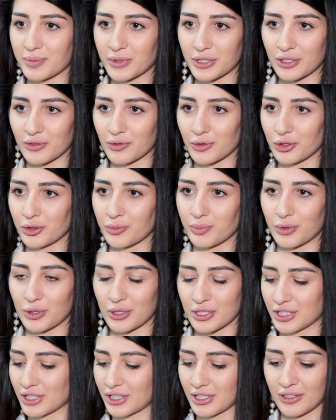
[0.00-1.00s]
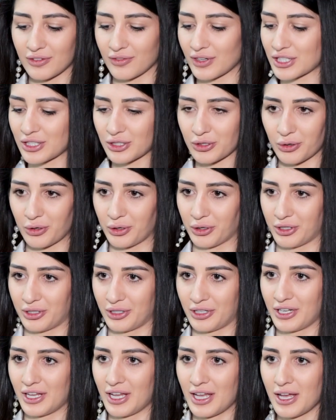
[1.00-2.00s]
испытывают просто
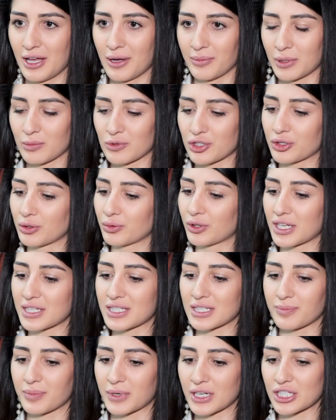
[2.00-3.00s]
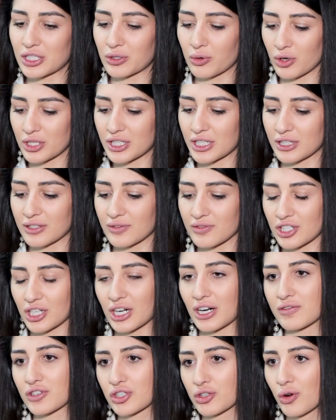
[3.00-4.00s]
восторг потому что у нас происходит в
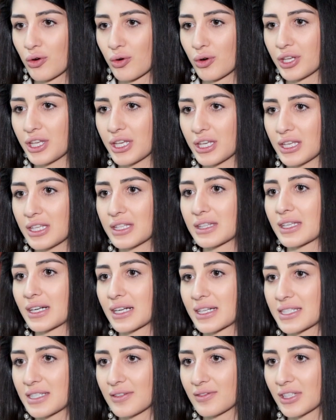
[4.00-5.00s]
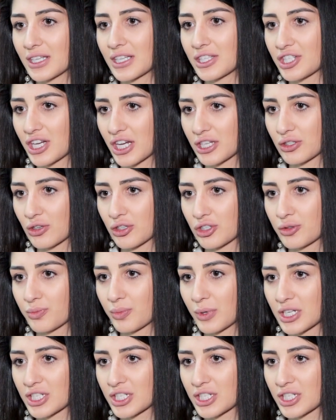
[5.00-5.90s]
жираф-шоу и интерактивная часть очень